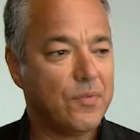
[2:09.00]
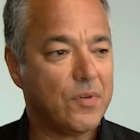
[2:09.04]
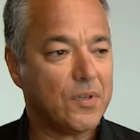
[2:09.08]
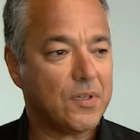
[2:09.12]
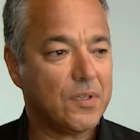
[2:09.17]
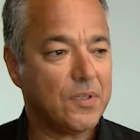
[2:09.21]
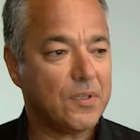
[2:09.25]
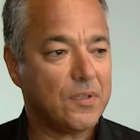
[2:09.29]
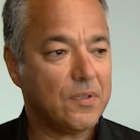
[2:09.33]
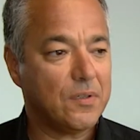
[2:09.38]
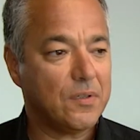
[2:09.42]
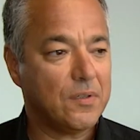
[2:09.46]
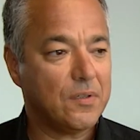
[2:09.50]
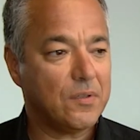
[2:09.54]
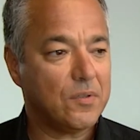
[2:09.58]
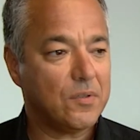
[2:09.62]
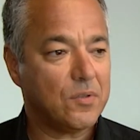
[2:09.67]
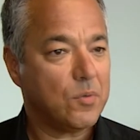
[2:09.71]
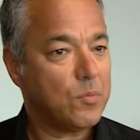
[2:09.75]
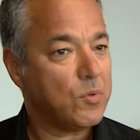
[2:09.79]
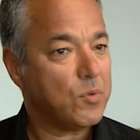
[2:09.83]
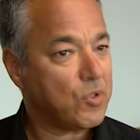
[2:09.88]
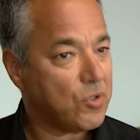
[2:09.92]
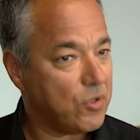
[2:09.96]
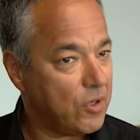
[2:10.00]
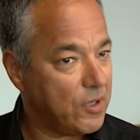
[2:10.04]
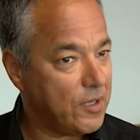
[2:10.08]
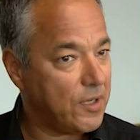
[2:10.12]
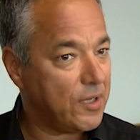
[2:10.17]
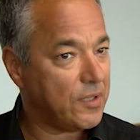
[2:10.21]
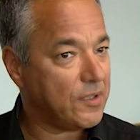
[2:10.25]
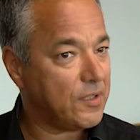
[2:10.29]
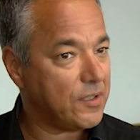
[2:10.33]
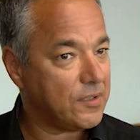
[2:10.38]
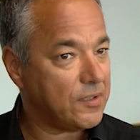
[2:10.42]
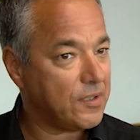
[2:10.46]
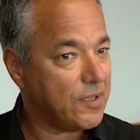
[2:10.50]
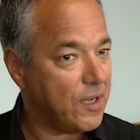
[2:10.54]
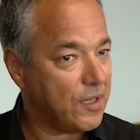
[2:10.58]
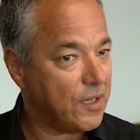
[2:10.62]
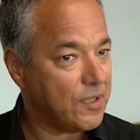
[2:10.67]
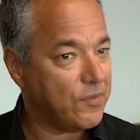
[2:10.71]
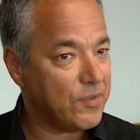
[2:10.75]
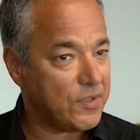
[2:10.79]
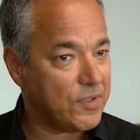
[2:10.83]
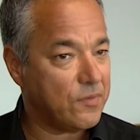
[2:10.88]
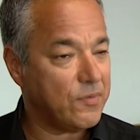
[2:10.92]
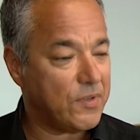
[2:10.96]
wirklich so bescheuert, dass sie gar
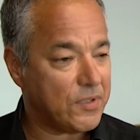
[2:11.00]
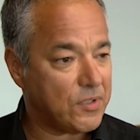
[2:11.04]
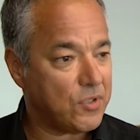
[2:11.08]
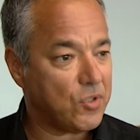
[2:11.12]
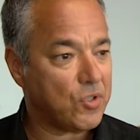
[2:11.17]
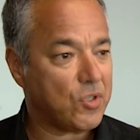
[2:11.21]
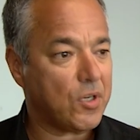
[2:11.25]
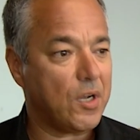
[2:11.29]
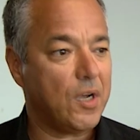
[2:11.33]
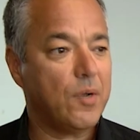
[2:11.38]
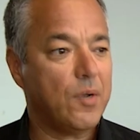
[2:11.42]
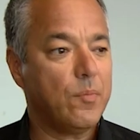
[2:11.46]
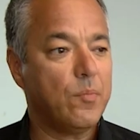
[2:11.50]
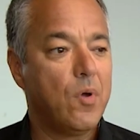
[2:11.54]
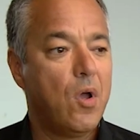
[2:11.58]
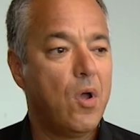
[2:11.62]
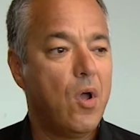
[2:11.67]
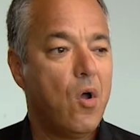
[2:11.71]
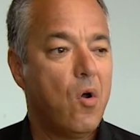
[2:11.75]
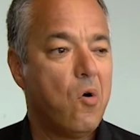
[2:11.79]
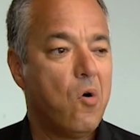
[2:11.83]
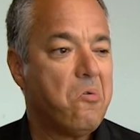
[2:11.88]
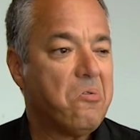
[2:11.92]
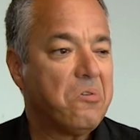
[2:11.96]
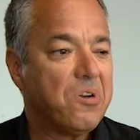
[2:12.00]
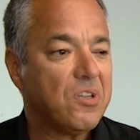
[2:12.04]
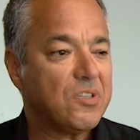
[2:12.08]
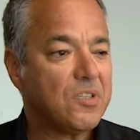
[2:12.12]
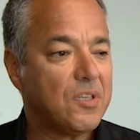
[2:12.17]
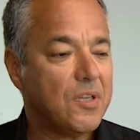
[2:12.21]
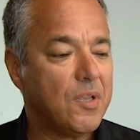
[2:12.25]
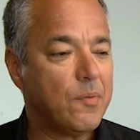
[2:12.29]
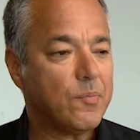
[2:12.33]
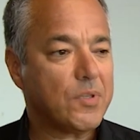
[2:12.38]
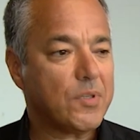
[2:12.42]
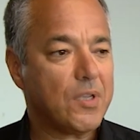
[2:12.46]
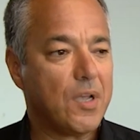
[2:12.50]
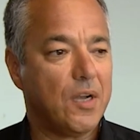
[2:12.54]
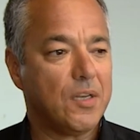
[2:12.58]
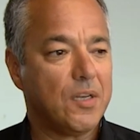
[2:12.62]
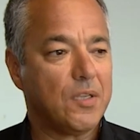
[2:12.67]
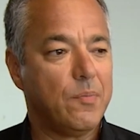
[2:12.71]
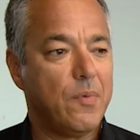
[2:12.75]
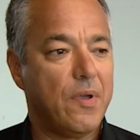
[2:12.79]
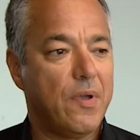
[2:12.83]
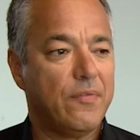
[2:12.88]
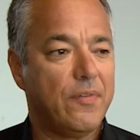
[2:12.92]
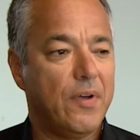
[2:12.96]
nicht wissen, was sie schreiben oder sie nehmen es gar
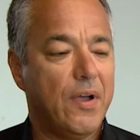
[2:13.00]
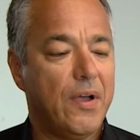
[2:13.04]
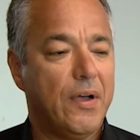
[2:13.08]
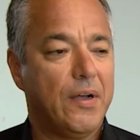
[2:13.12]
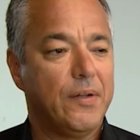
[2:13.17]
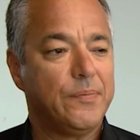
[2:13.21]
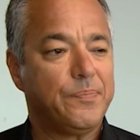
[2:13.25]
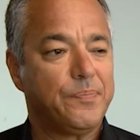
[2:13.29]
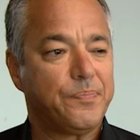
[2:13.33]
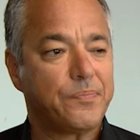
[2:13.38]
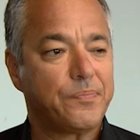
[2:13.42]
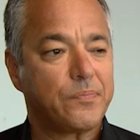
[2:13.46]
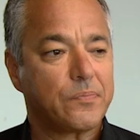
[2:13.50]
nicht mehr wahr.